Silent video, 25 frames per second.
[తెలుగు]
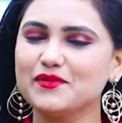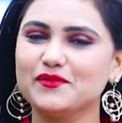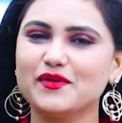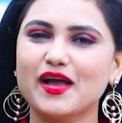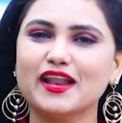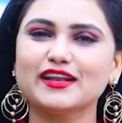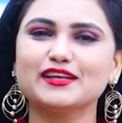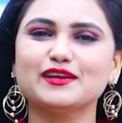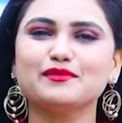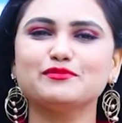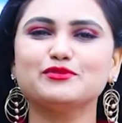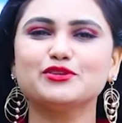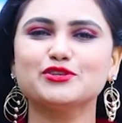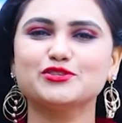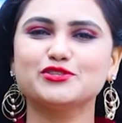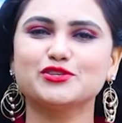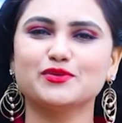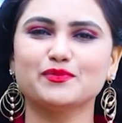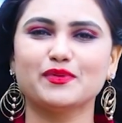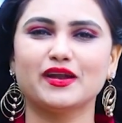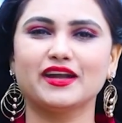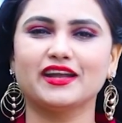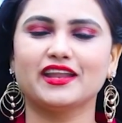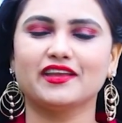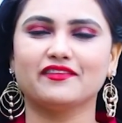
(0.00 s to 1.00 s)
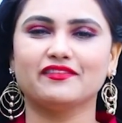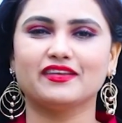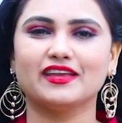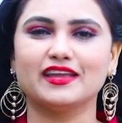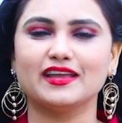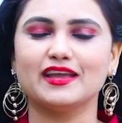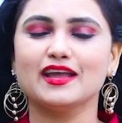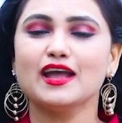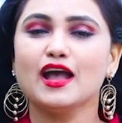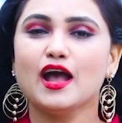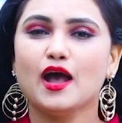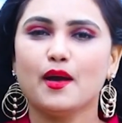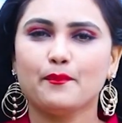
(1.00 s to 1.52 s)
వెల్కమ్ టు సుమన్ టీవీ
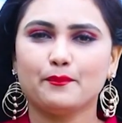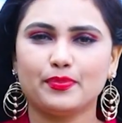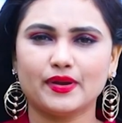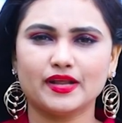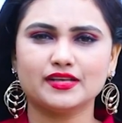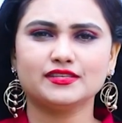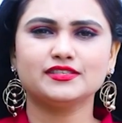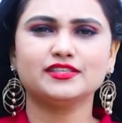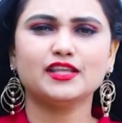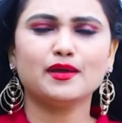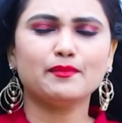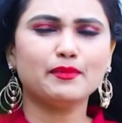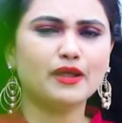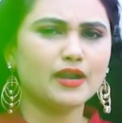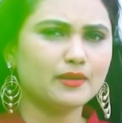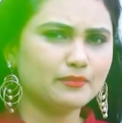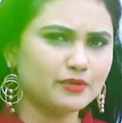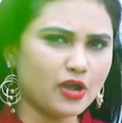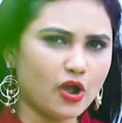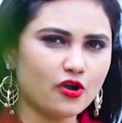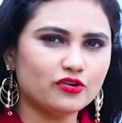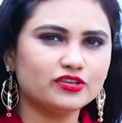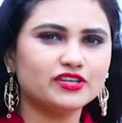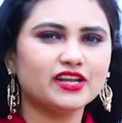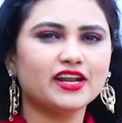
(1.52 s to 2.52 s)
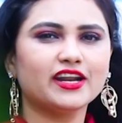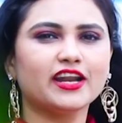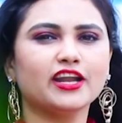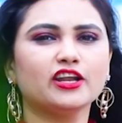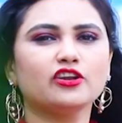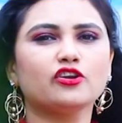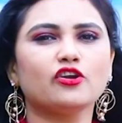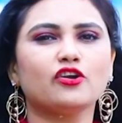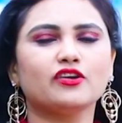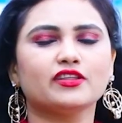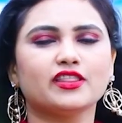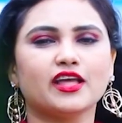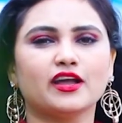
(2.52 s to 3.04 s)
ప్రస్తుతం మనం అవుటర్
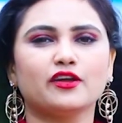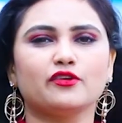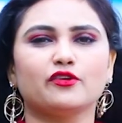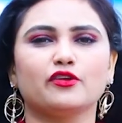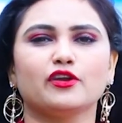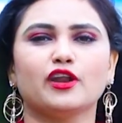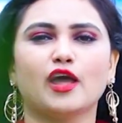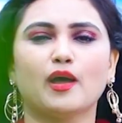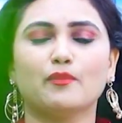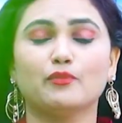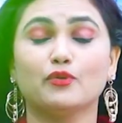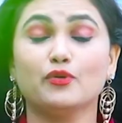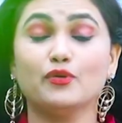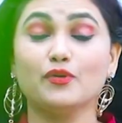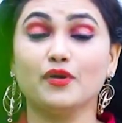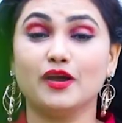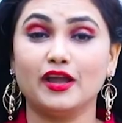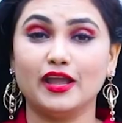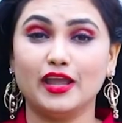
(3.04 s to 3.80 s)
రింగ్ రోడ్ దగ్గర ఉన్నాము